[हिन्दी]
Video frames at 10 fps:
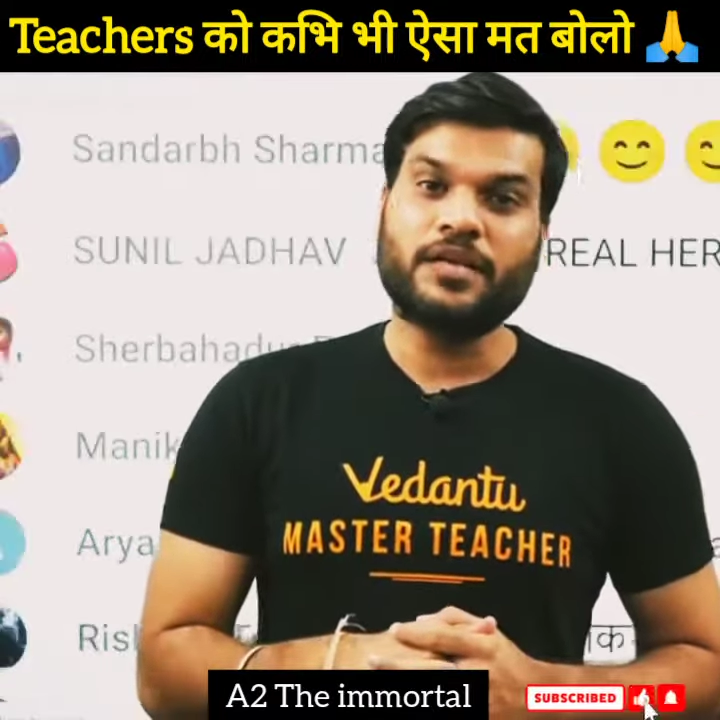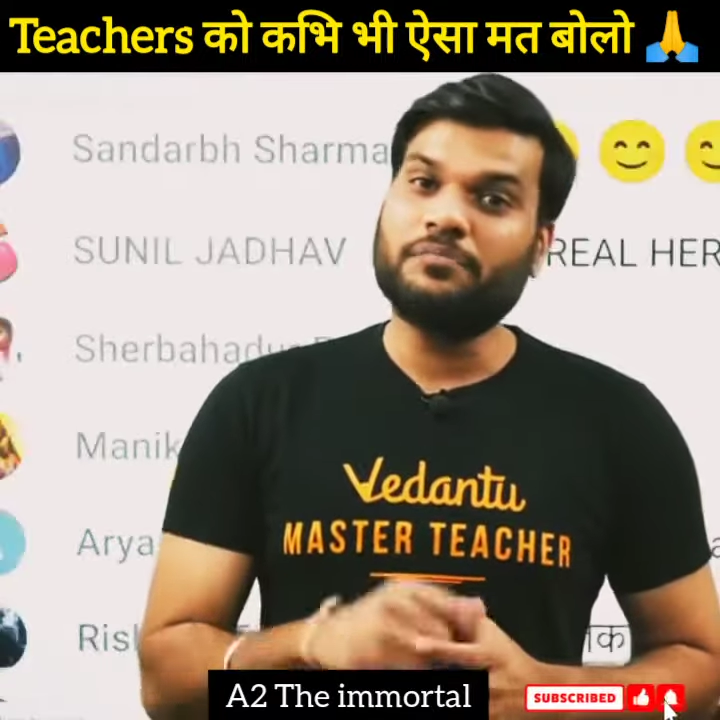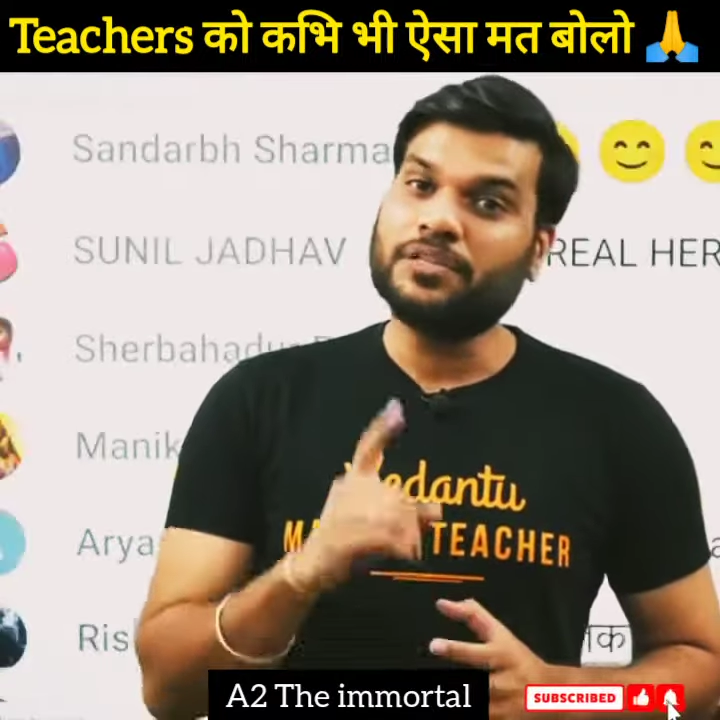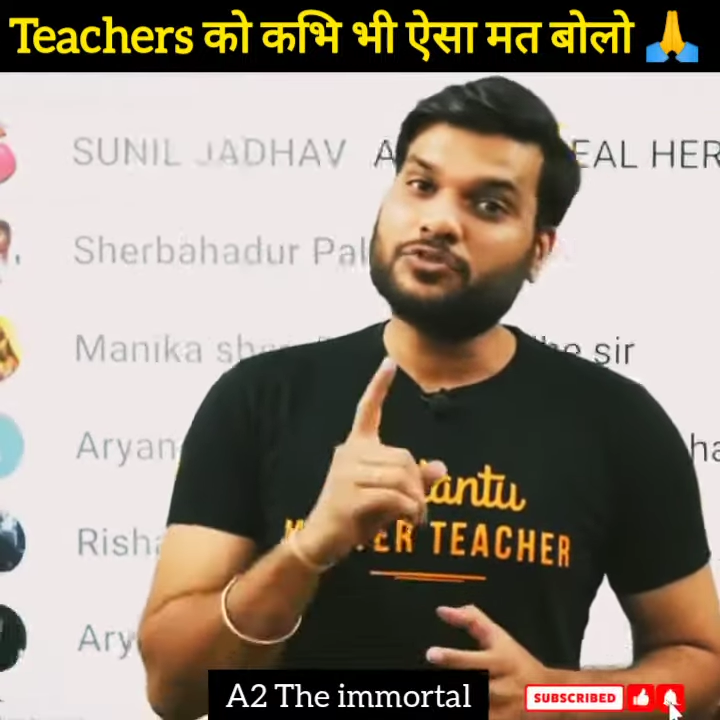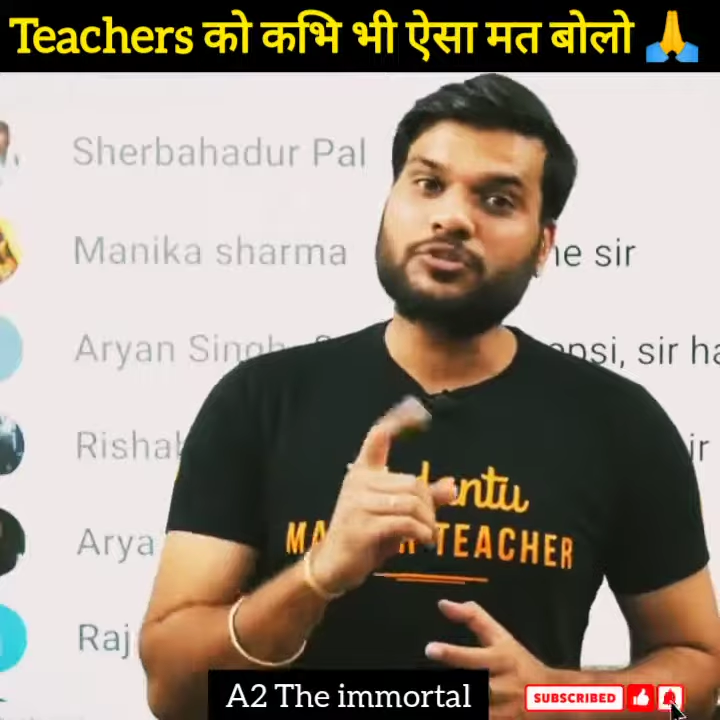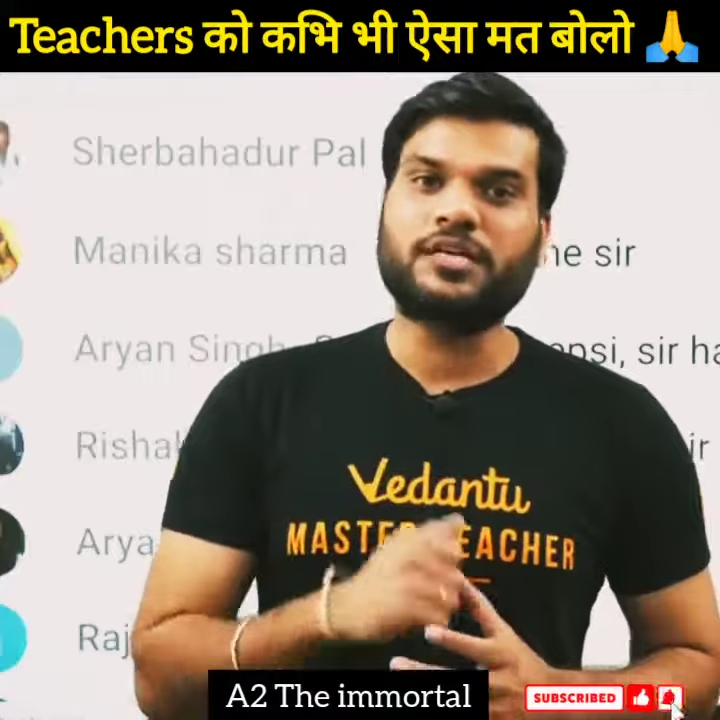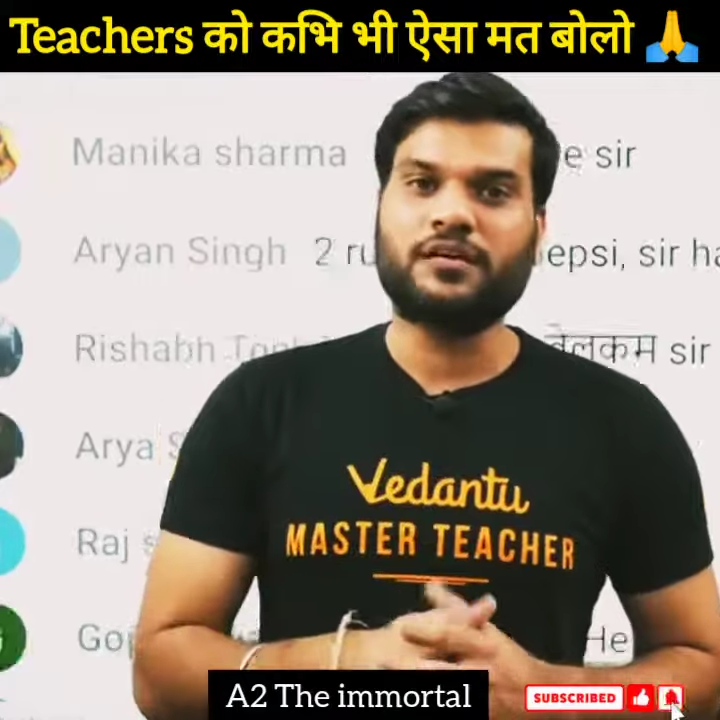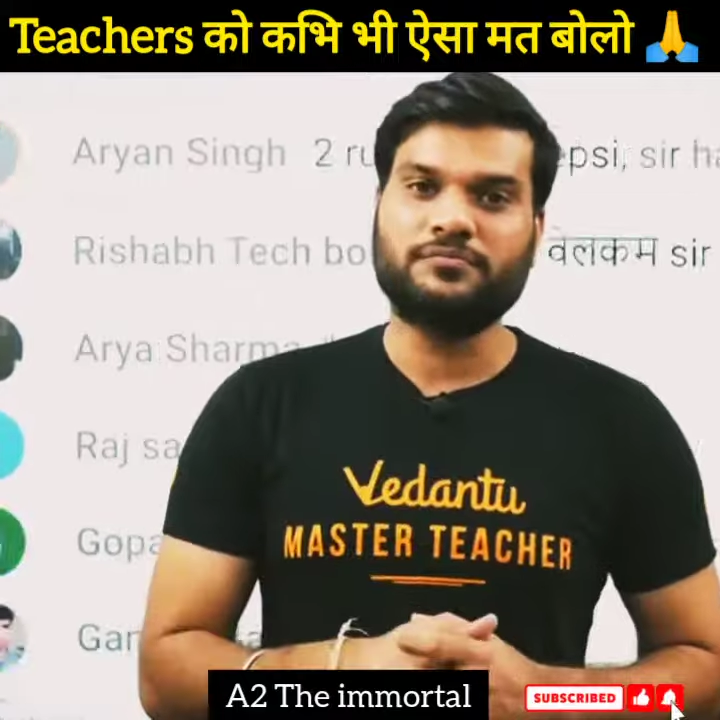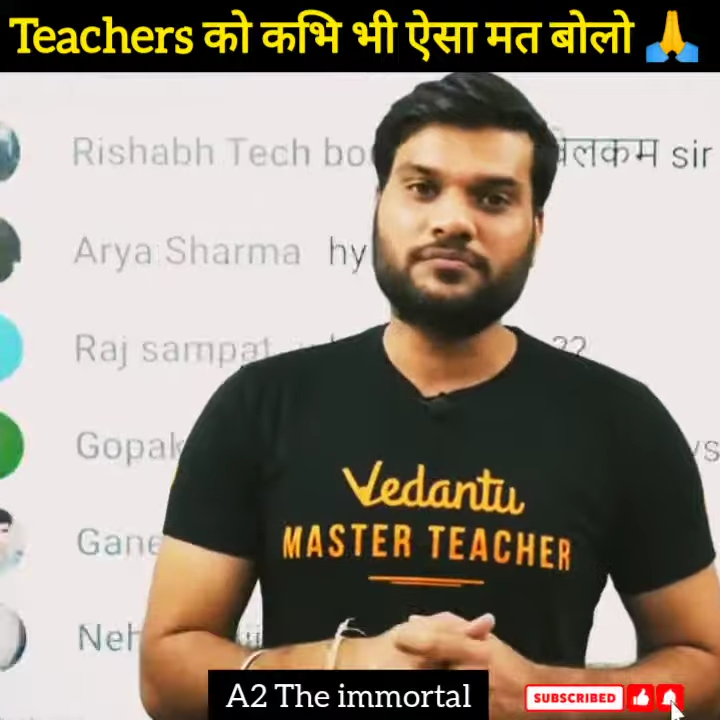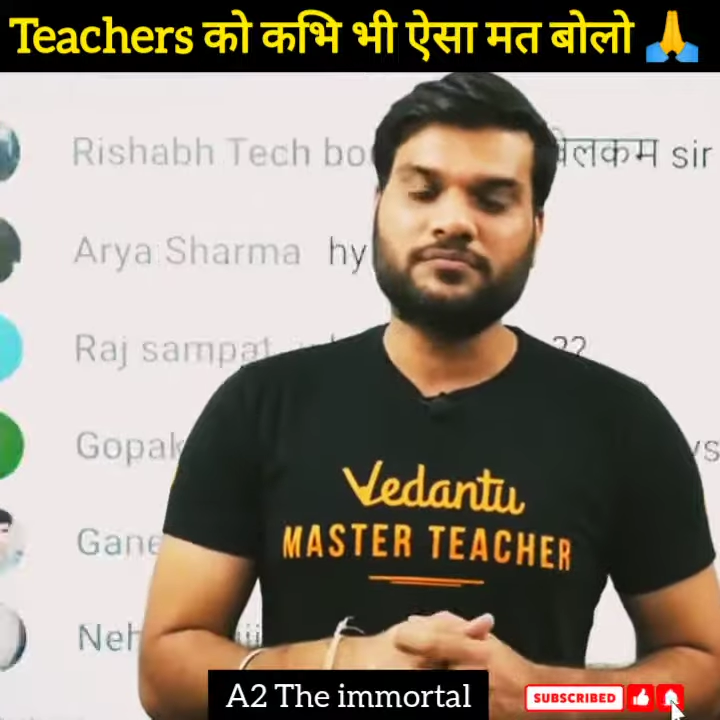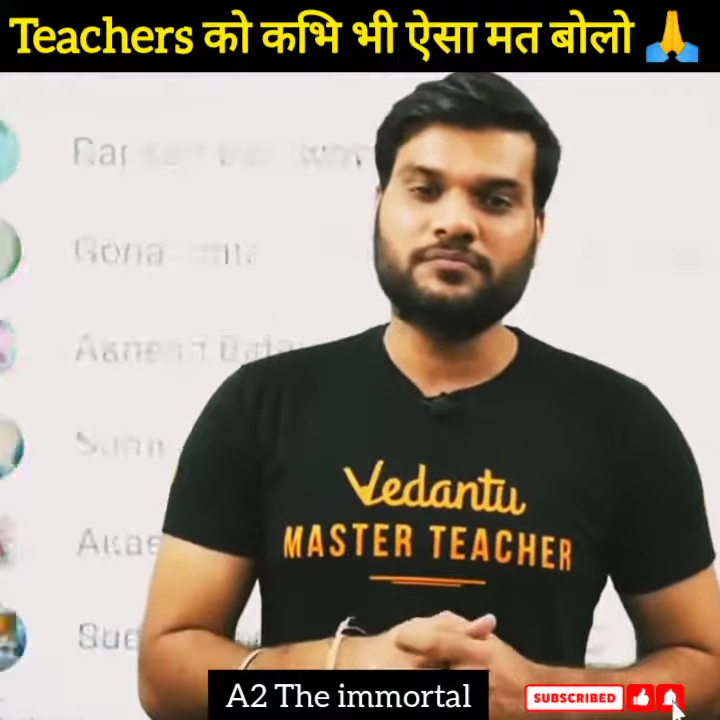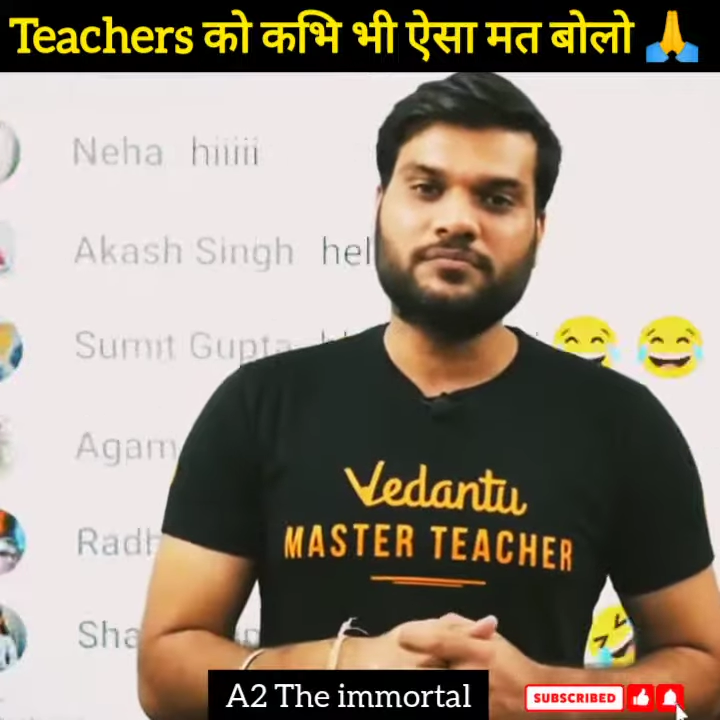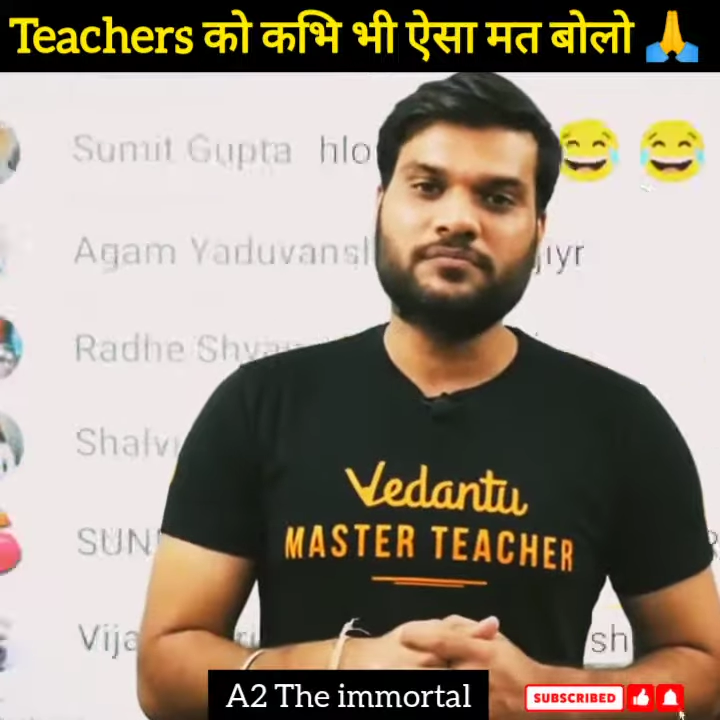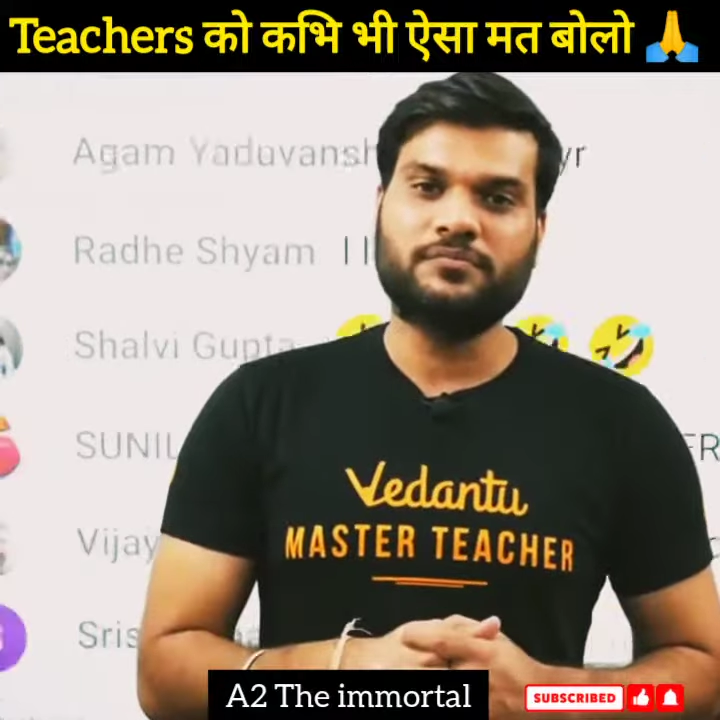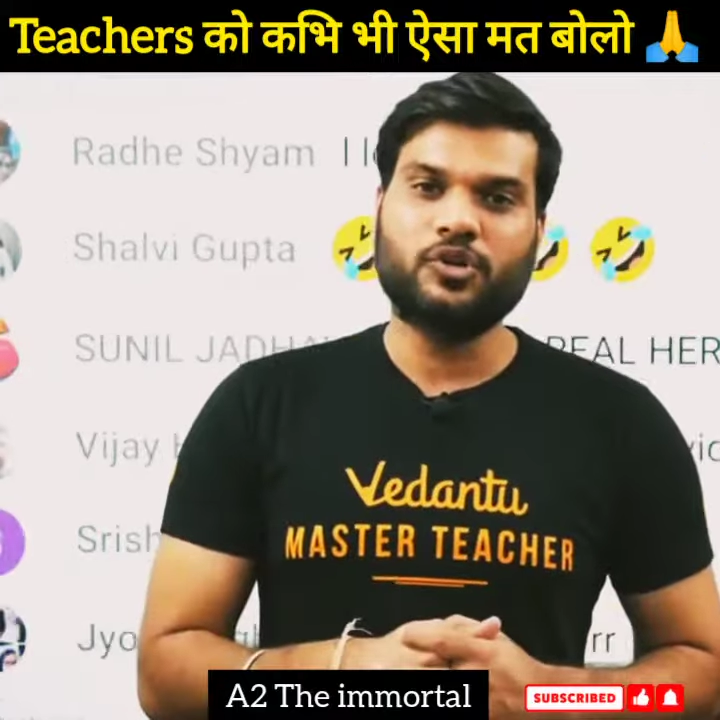ये मत सोचना
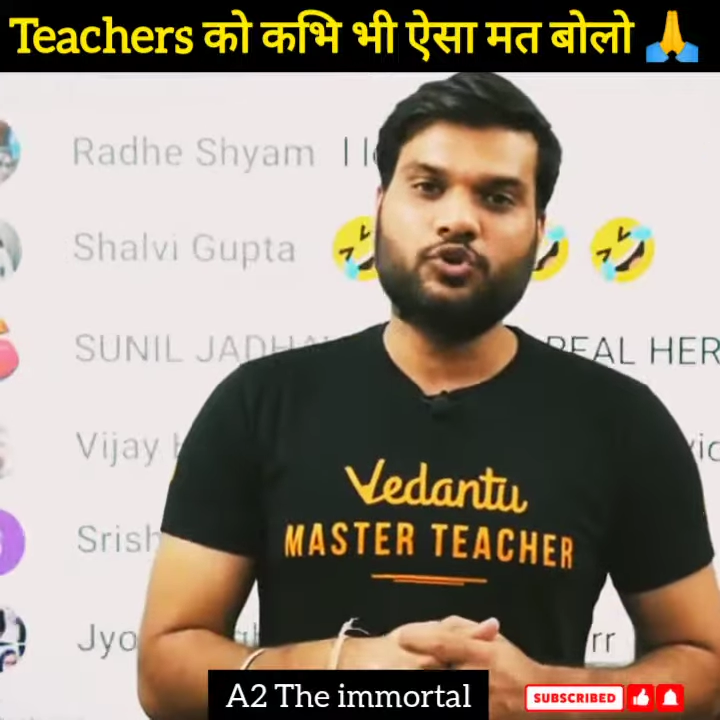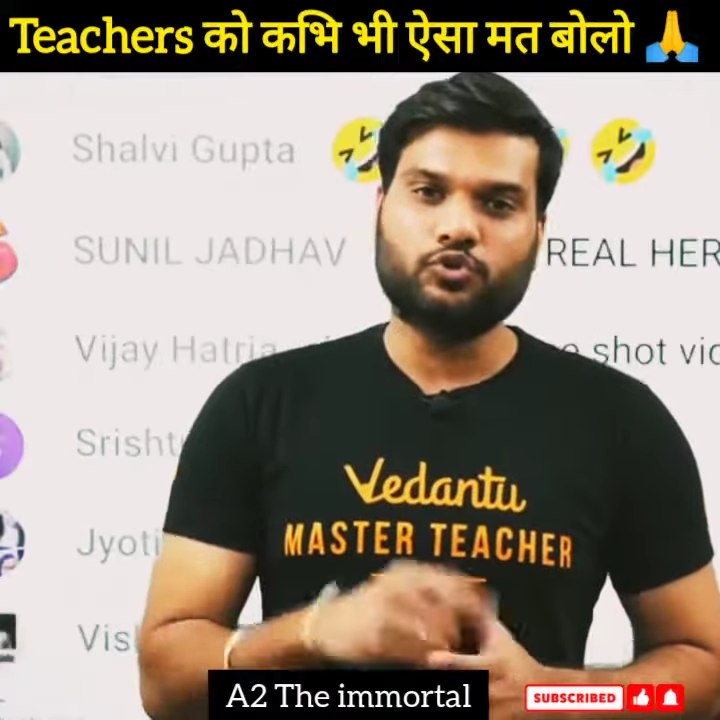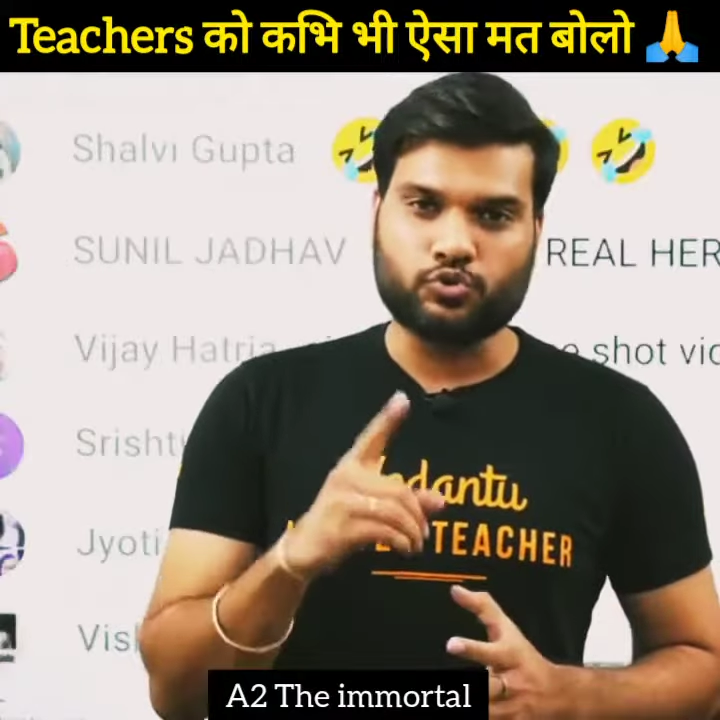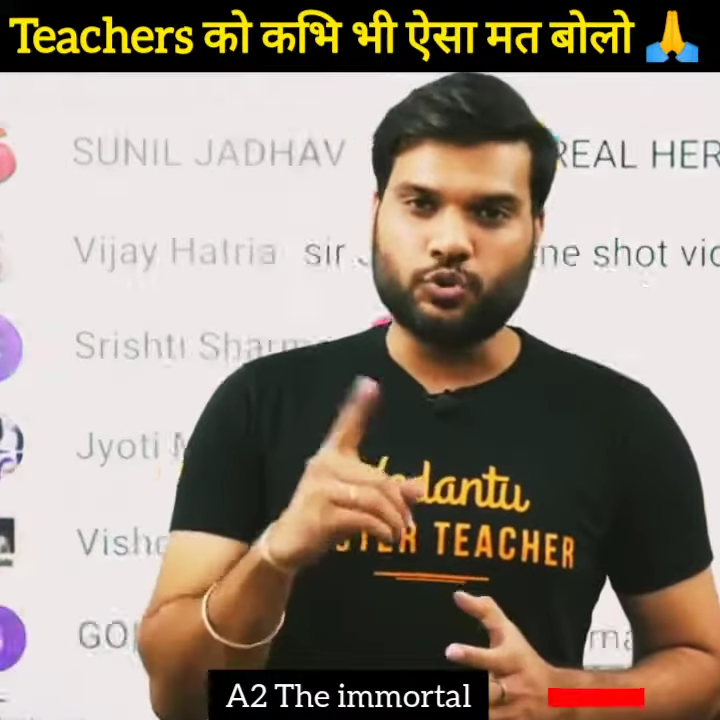तो